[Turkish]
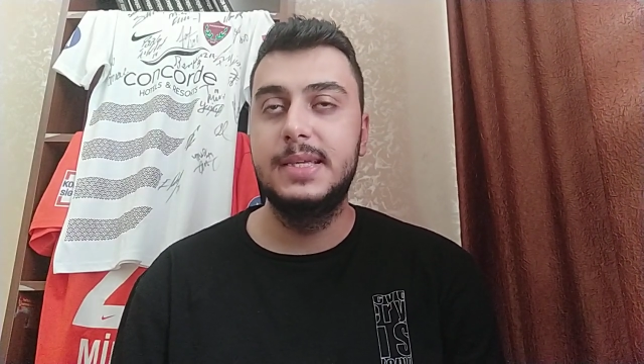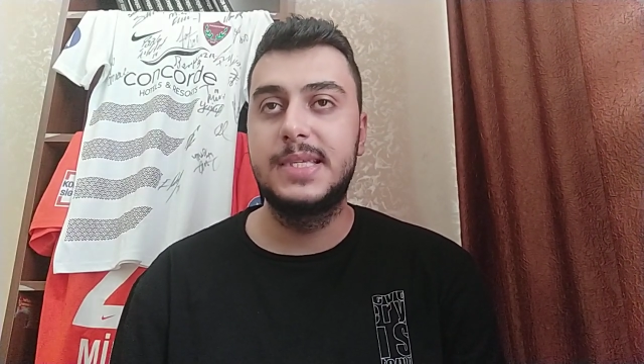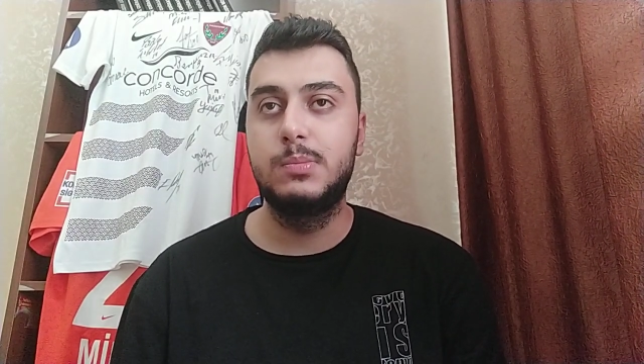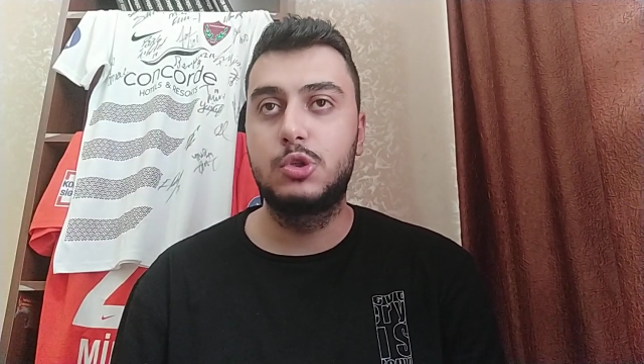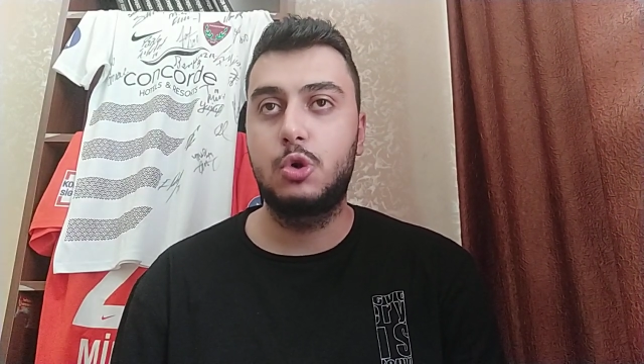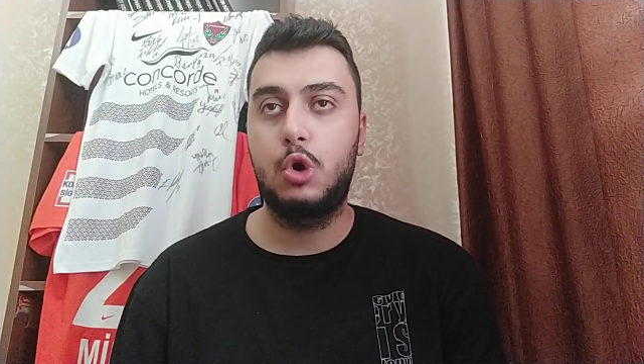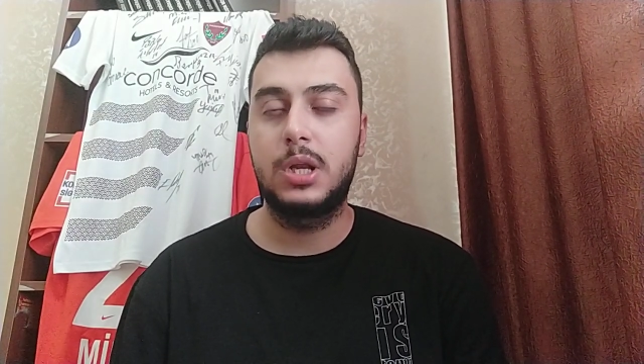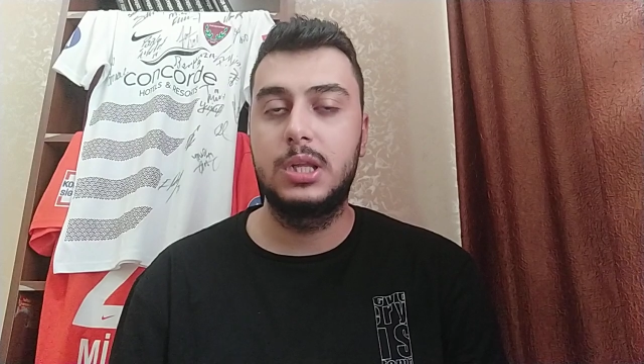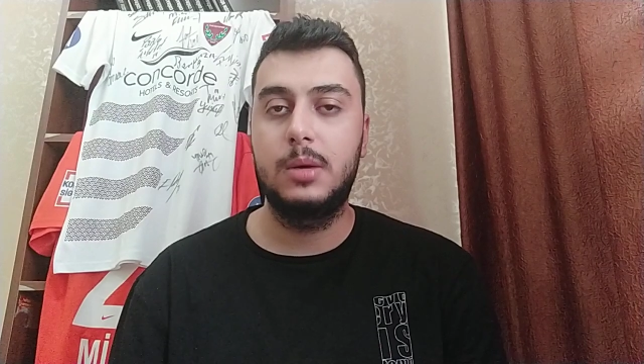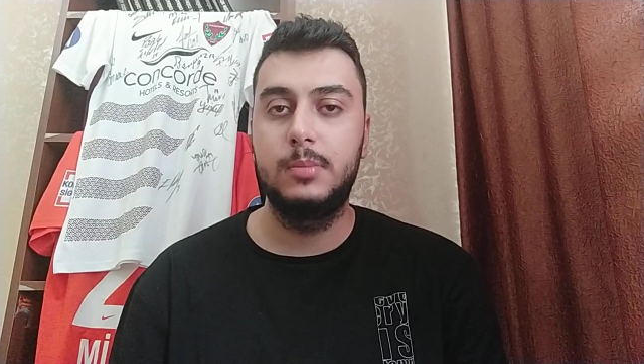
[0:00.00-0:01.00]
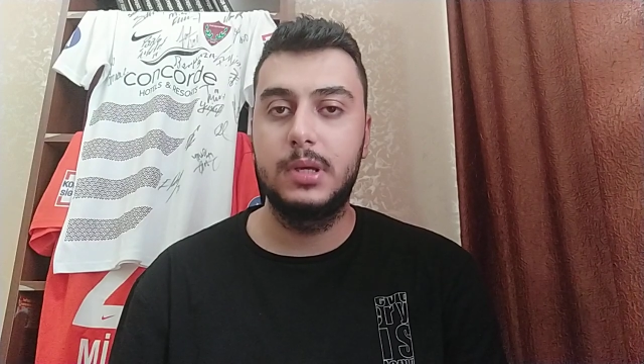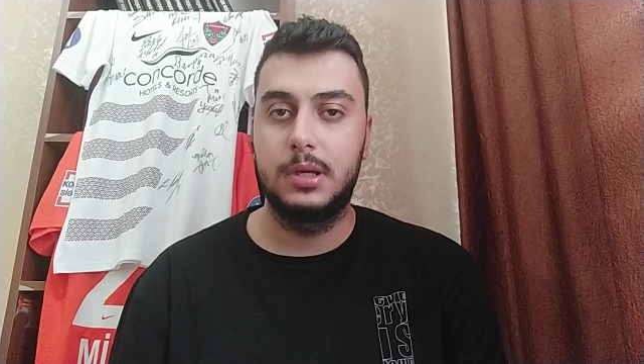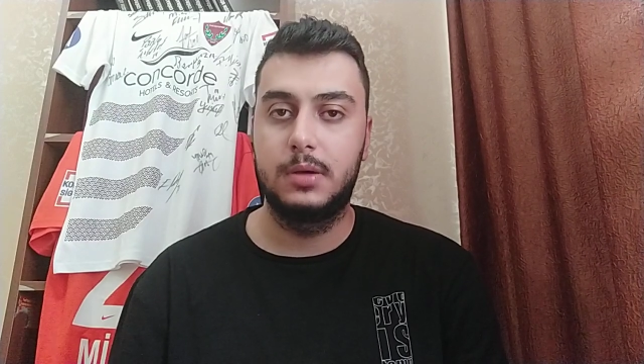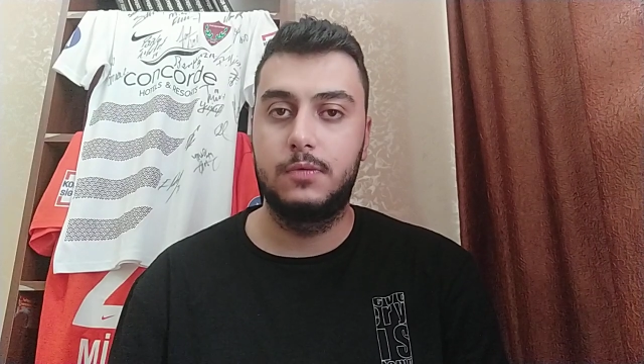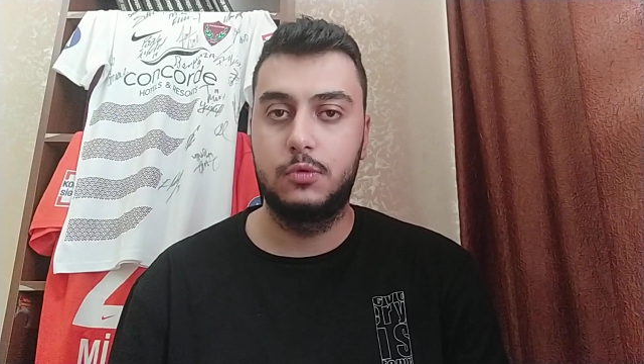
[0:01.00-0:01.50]
ismi çok anılan bir
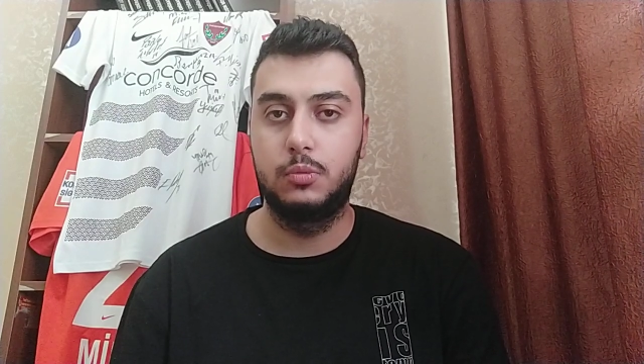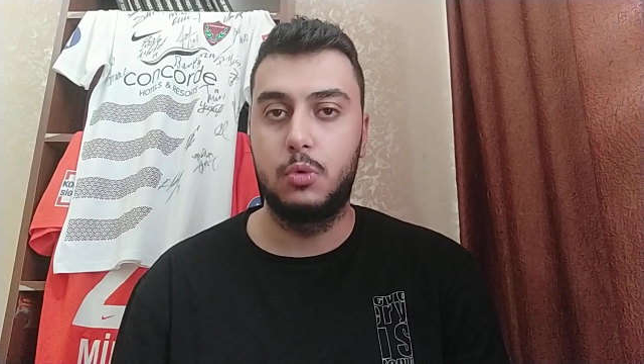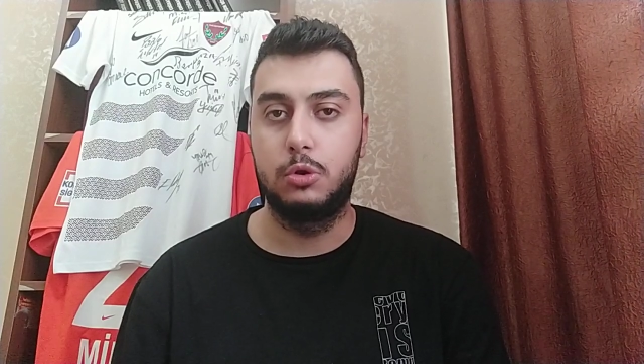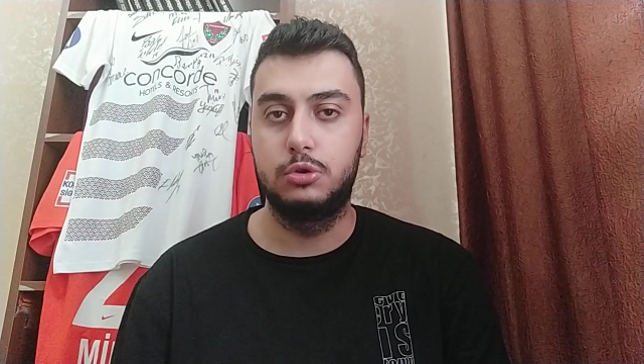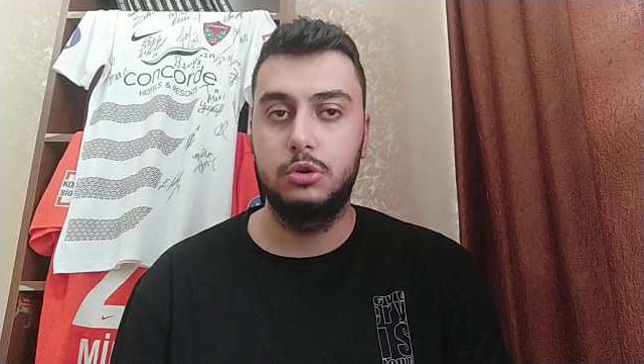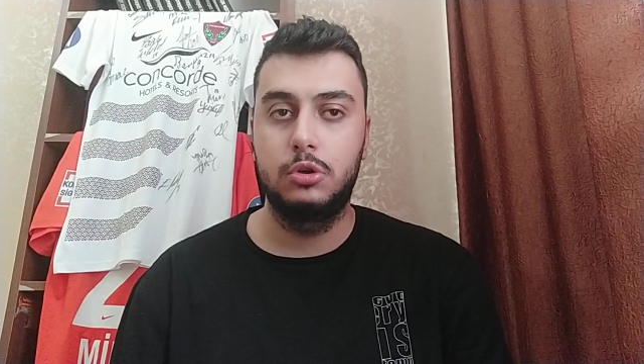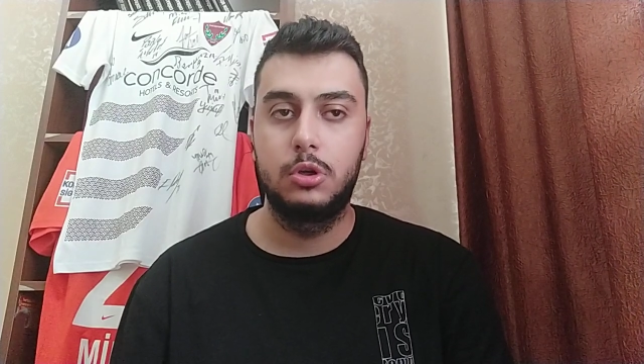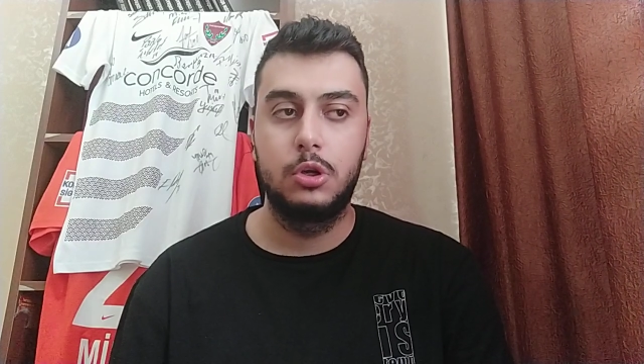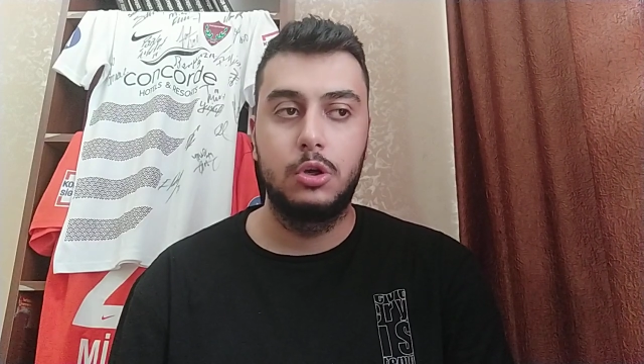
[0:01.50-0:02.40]
futbolcu.